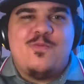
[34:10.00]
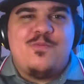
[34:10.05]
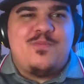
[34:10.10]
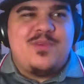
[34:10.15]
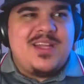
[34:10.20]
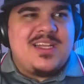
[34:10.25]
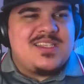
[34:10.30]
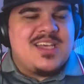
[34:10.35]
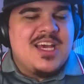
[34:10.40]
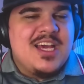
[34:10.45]

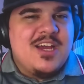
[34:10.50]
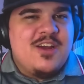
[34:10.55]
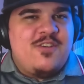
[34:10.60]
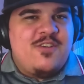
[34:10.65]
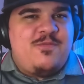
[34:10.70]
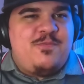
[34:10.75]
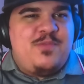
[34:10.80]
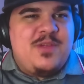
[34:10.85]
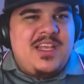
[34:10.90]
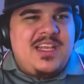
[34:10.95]
блять,
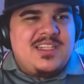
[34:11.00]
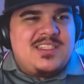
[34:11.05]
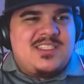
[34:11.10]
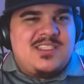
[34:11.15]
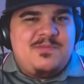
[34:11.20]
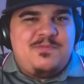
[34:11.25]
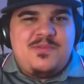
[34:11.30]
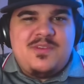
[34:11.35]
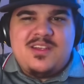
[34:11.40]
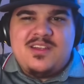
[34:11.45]
в
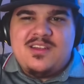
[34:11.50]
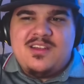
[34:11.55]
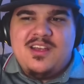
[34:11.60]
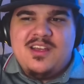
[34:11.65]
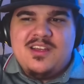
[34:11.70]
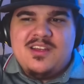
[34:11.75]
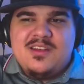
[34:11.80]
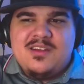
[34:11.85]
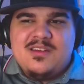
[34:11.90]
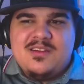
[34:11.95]
принципе,
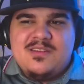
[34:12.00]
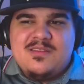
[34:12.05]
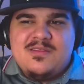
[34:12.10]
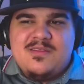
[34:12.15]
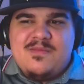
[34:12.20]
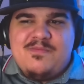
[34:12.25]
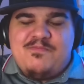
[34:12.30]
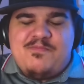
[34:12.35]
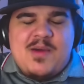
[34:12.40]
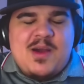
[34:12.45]

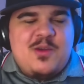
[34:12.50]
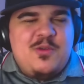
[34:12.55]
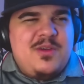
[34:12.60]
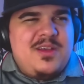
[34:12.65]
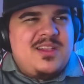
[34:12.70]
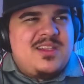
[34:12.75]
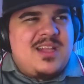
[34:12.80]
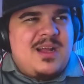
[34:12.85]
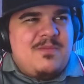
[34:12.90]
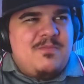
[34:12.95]
порой
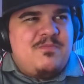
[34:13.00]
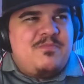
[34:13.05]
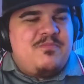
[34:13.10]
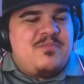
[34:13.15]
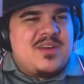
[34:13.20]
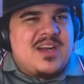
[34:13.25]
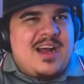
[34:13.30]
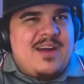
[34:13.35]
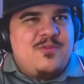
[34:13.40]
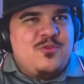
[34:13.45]
там
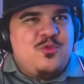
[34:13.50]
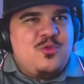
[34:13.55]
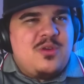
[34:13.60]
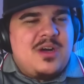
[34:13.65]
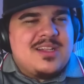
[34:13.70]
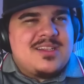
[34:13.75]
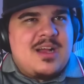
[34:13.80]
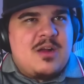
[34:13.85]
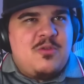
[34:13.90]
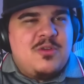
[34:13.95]
правду
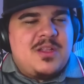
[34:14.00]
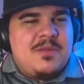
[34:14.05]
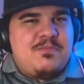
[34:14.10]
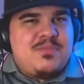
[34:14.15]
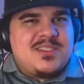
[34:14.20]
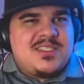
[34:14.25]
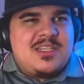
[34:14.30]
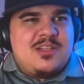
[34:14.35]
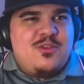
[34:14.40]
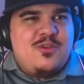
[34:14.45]
от какой-то
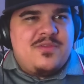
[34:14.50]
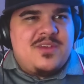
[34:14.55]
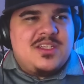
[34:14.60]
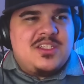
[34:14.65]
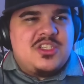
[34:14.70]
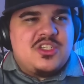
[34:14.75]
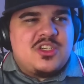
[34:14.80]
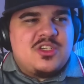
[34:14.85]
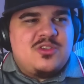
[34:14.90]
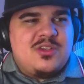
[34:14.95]
постановки
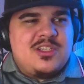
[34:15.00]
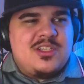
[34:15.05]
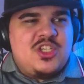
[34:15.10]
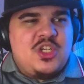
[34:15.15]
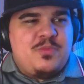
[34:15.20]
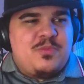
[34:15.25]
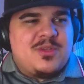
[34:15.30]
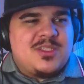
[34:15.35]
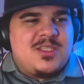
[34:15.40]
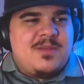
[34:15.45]
тяжело отличить
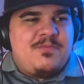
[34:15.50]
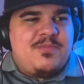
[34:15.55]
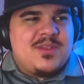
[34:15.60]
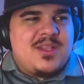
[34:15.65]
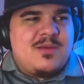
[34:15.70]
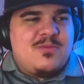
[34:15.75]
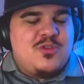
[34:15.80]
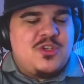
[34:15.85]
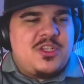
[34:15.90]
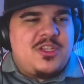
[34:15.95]
просто
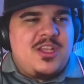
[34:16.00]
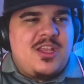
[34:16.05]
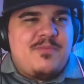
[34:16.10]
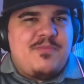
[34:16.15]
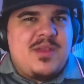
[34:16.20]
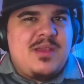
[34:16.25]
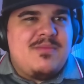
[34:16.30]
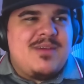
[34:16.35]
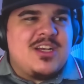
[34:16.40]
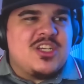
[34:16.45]
потому, что ты не
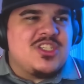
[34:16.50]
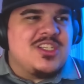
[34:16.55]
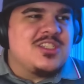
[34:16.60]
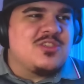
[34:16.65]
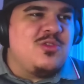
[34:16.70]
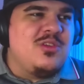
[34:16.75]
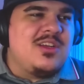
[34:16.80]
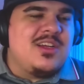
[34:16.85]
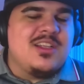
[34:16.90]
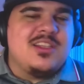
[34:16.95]
понимаешь,
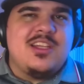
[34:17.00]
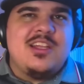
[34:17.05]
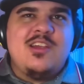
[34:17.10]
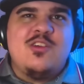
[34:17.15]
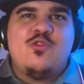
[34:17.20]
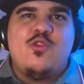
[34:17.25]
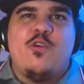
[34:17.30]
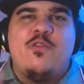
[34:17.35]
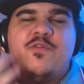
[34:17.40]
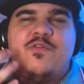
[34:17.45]
насколько
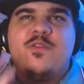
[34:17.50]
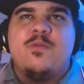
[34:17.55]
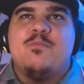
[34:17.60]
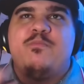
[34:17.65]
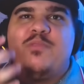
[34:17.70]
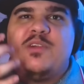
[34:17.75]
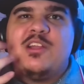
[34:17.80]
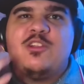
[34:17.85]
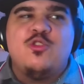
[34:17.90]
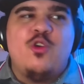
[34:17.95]
далеко в
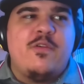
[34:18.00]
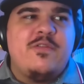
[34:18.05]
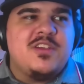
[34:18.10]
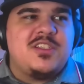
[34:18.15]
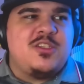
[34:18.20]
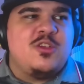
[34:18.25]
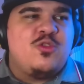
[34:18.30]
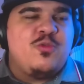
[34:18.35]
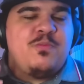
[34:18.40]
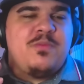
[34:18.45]

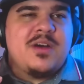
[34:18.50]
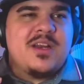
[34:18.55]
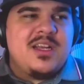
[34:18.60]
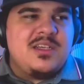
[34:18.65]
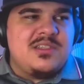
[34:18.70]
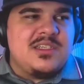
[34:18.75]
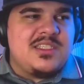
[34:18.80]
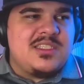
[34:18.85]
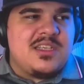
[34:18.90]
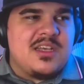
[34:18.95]
бредовости
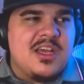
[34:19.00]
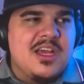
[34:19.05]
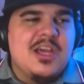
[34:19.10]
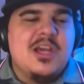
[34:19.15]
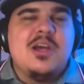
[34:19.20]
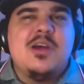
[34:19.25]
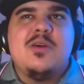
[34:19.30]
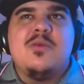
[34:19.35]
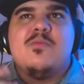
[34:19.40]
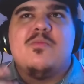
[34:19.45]
тупорылости
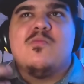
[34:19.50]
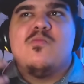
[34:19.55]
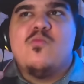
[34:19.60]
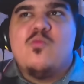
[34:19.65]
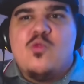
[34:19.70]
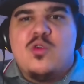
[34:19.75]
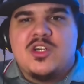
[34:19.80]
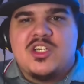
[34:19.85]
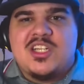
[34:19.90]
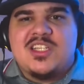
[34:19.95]

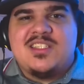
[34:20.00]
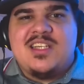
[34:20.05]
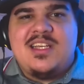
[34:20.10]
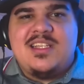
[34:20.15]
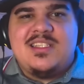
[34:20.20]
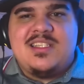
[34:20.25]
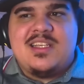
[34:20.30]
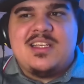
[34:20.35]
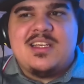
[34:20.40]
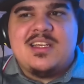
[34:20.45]
можно
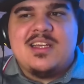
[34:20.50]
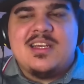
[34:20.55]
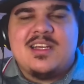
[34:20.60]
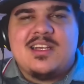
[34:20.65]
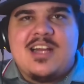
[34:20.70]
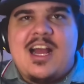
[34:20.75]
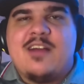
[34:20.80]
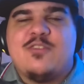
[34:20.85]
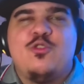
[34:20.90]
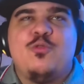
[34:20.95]
зайти.
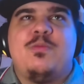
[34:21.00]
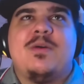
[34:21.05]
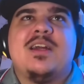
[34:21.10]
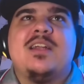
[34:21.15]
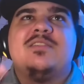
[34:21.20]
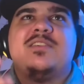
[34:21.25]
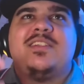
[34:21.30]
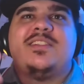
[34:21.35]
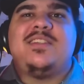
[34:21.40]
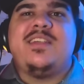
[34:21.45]
Как
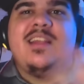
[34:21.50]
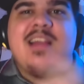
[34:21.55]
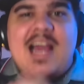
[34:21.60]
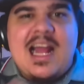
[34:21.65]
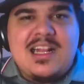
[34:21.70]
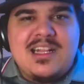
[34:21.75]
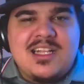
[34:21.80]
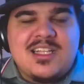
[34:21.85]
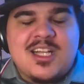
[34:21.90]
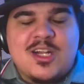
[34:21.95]
тупорылости
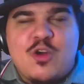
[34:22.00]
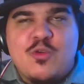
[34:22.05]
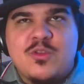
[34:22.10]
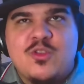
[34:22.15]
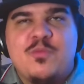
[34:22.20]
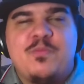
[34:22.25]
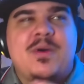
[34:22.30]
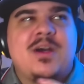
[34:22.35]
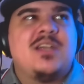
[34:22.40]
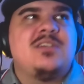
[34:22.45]
реальной, так и
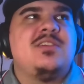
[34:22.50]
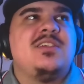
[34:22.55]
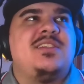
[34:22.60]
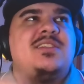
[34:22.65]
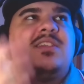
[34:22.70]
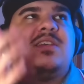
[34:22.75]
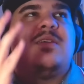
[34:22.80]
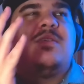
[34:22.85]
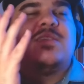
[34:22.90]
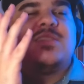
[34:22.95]

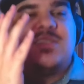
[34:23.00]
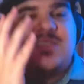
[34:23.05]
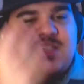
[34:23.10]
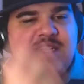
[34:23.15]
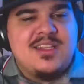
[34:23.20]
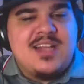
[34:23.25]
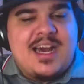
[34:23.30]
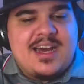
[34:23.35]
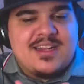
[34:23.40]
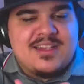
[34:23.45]
тупорылости
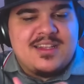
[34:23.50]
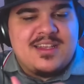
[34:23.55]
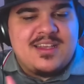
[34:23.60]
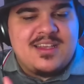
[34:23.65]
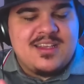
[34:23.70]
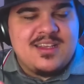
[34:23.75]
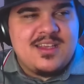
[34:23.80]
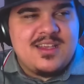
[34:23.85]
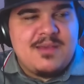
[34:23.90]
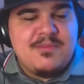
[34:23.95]
сценарной.
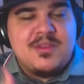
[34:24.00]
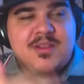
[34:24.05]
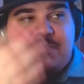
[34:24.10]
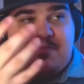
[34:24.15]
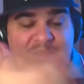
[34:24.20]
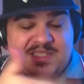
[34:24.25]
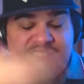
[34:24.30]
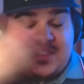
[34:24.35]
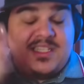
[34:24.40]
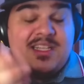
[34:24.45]
Именно по
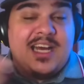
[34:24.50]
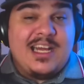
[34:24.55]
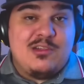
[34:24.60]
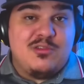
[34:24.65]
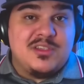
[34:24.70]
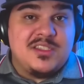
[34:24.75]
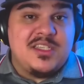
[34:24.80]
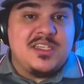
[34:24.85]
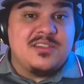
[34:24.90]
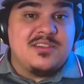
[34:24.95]
сценарию
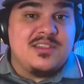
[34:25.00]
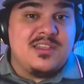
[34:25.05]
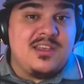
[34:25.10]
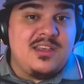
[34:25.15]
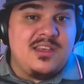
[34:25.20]
сделанной.